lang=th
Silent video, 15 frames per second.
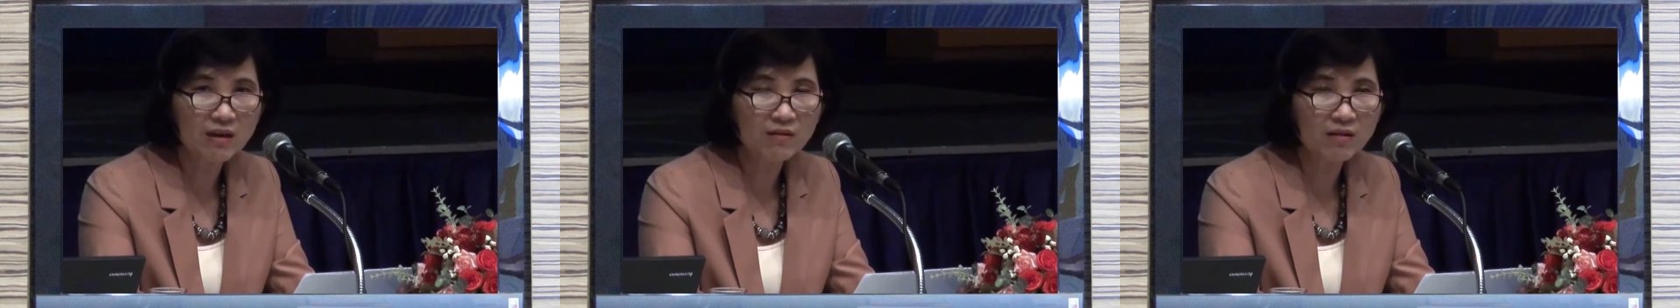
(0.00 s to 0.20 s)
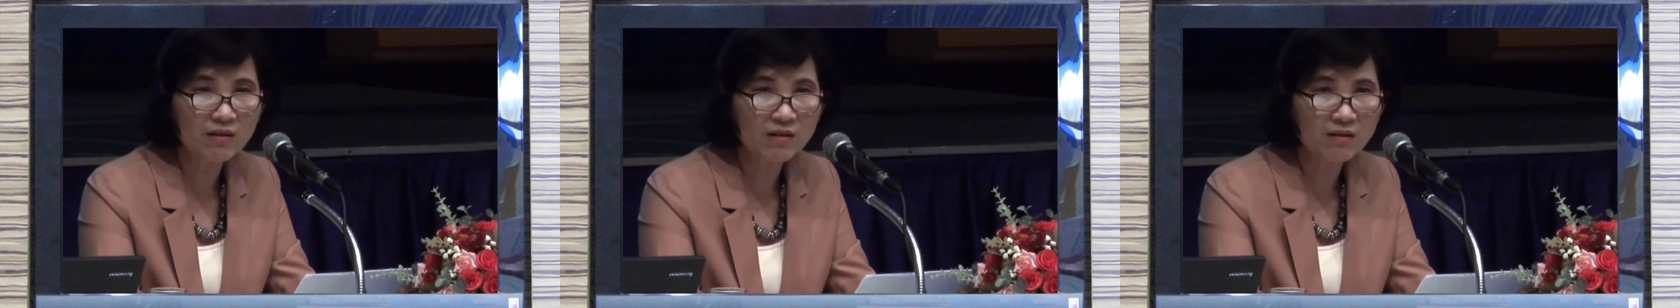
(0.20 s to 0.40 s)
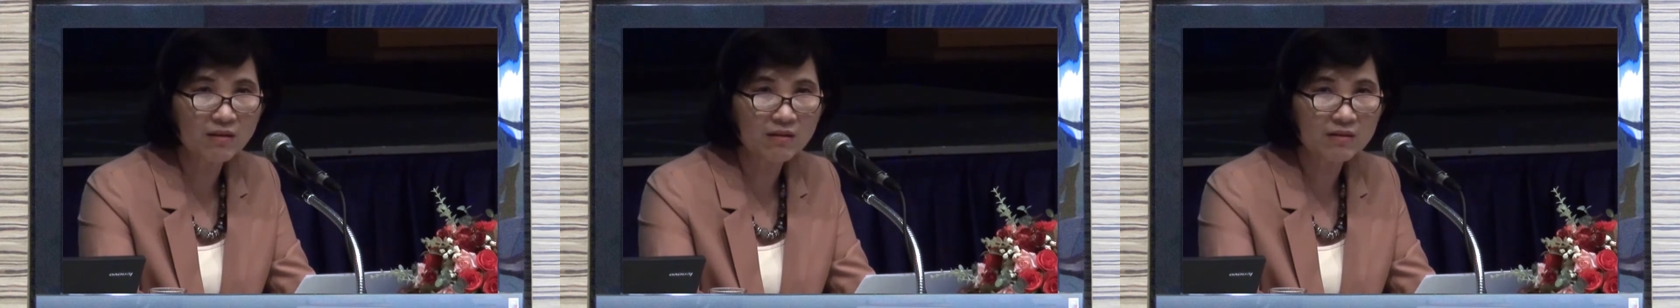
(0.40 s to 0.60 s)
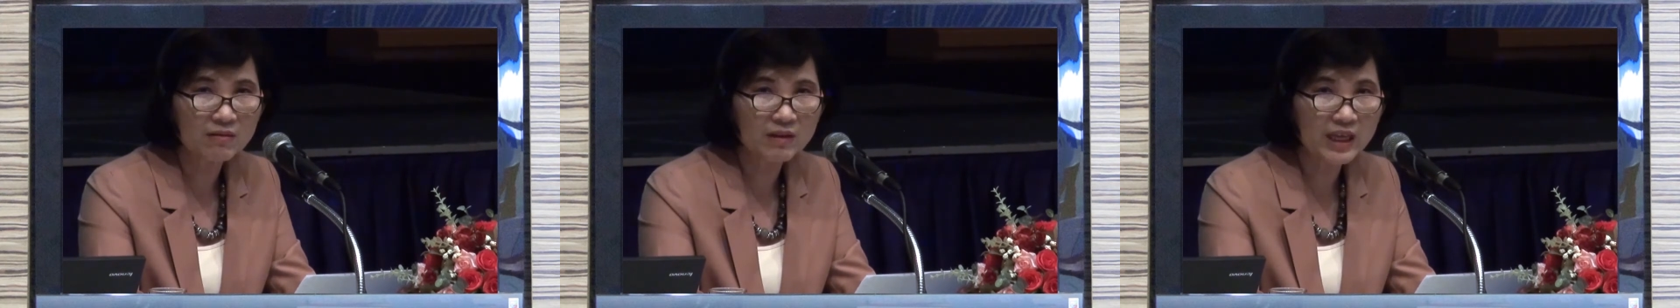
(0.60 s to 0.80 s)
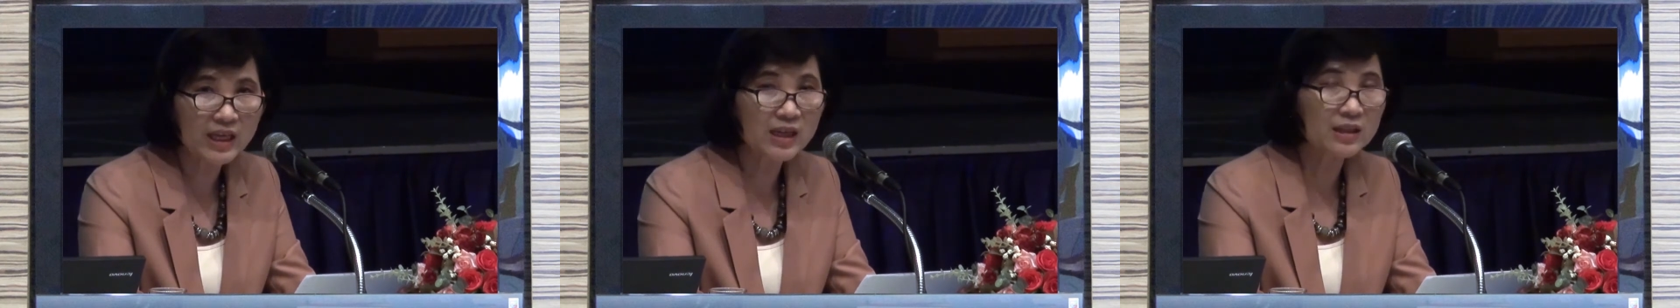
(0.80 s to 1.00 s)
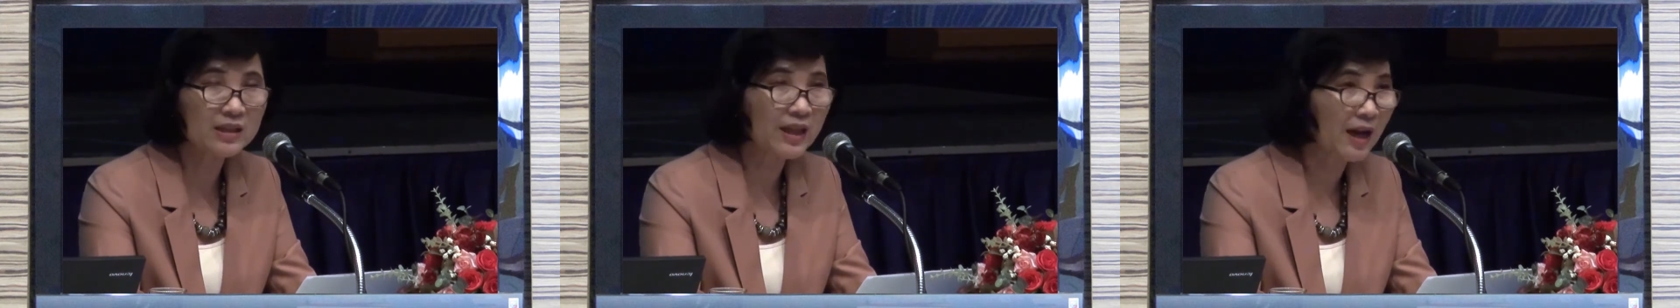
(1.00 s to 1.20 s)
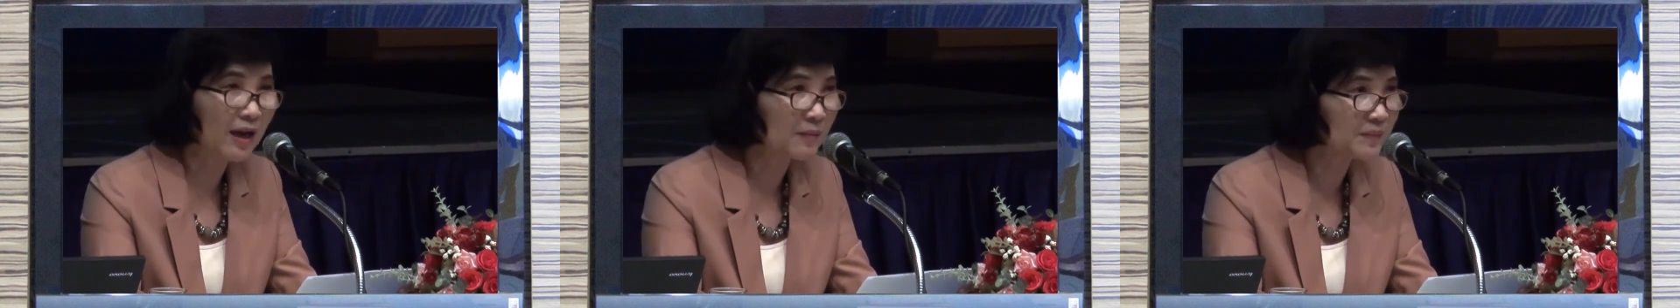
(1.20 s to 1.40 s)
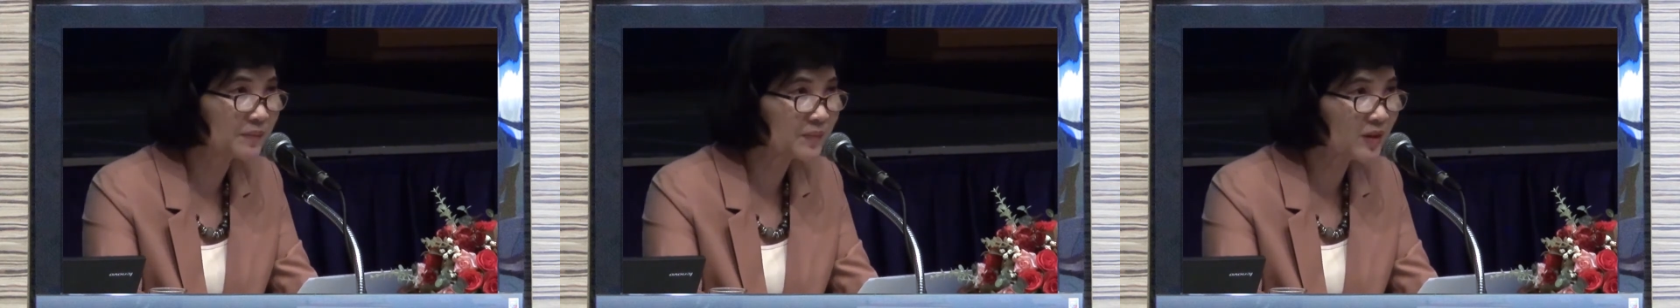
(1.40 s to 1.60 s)
เราก็อิงตา
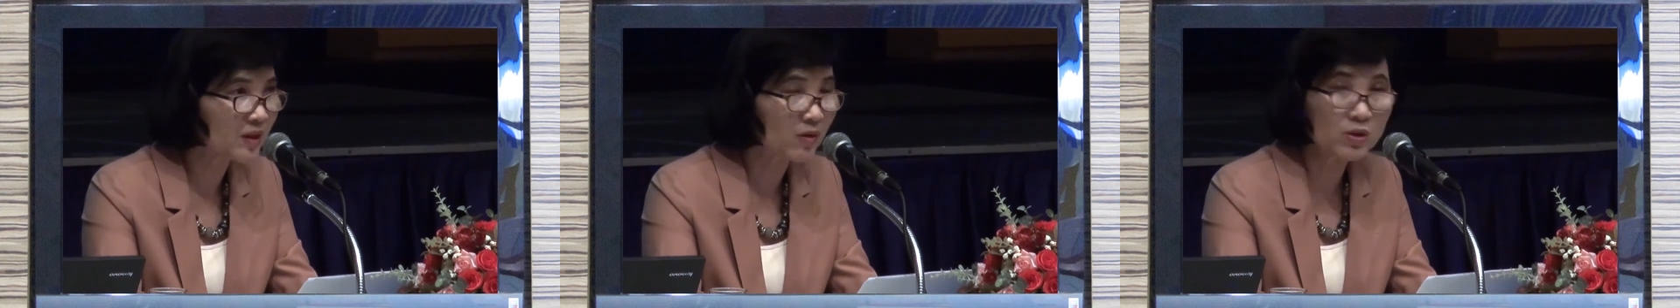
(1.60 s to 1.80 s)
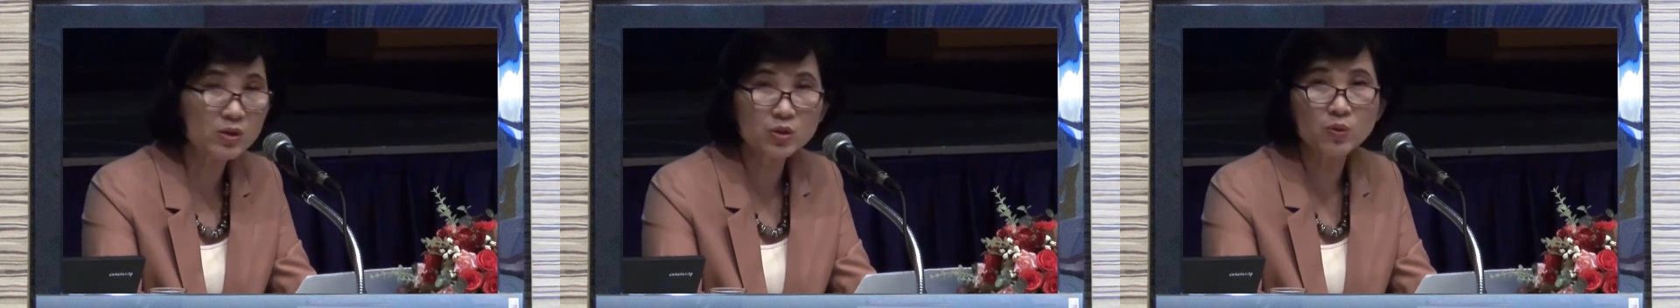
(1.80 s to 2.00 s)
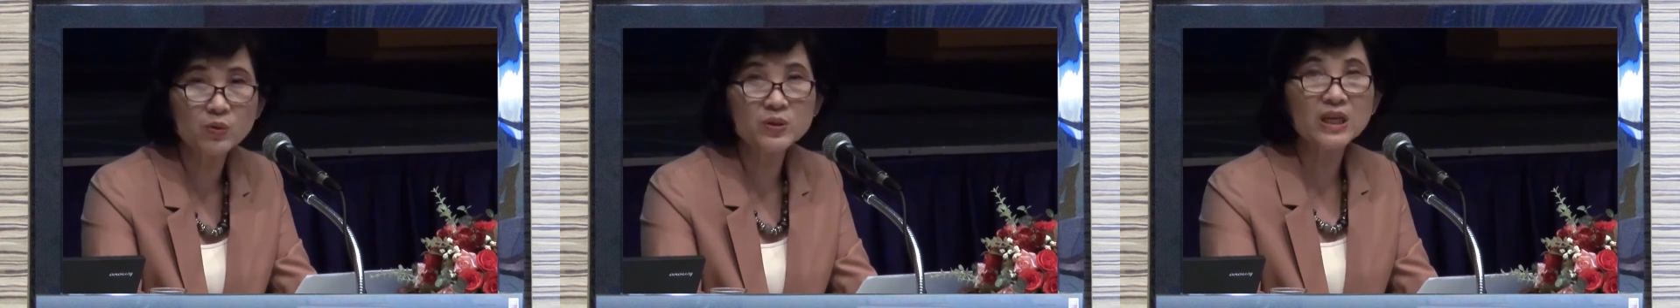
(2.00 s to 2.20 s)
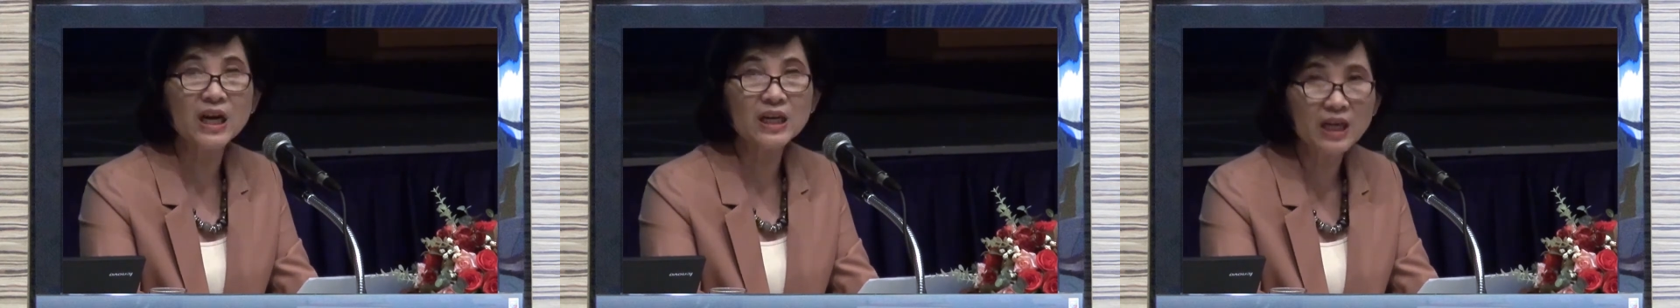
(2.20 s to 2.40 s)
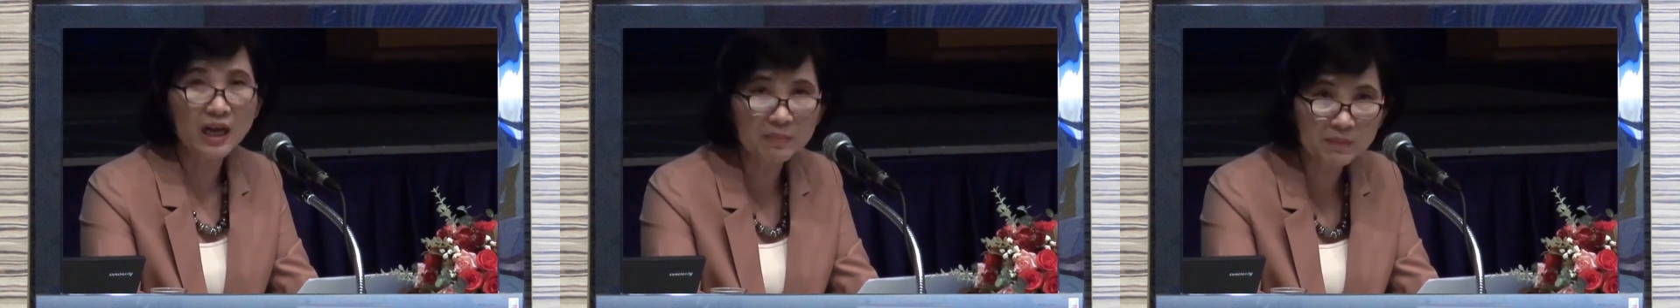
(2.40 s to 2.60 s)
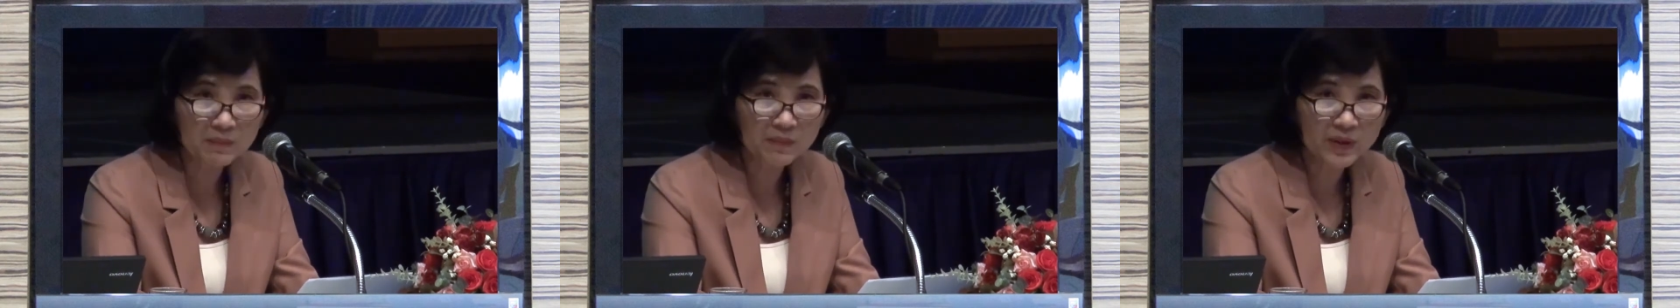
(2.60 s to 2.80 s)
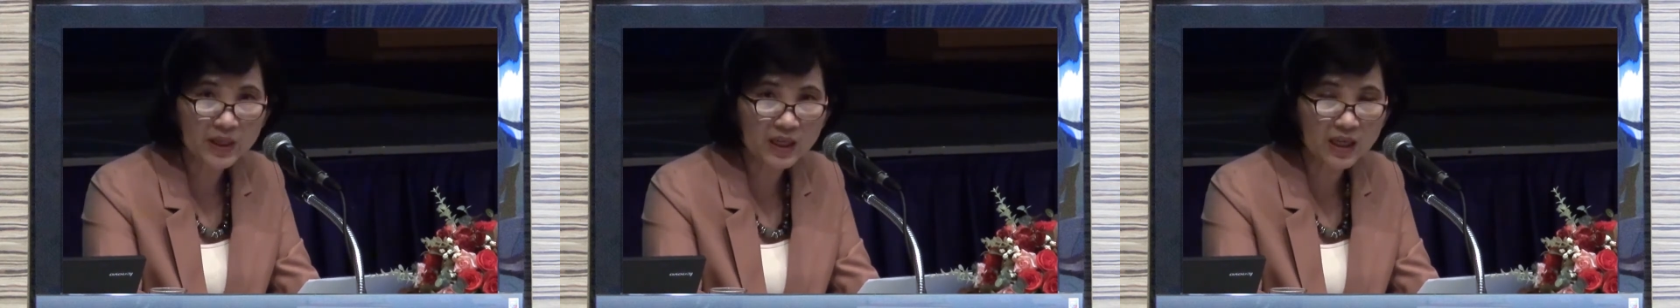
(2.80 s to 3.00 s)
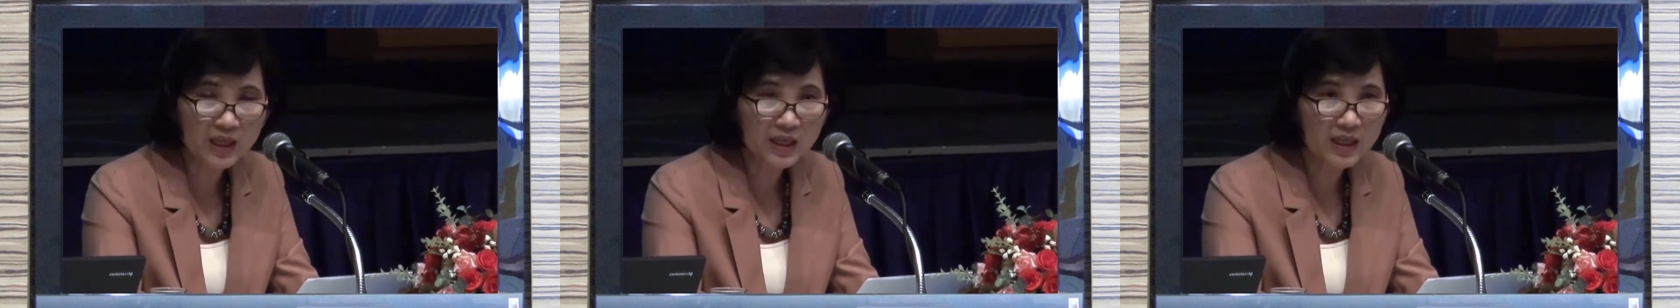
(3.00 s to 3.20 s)
มของกระทรวงอุตสาหกรรม
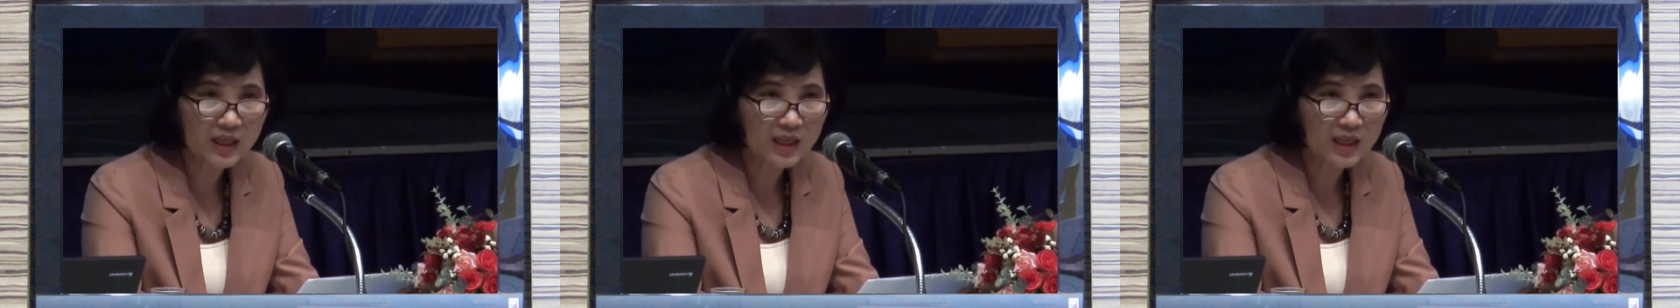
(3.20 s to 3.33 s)
นะคะ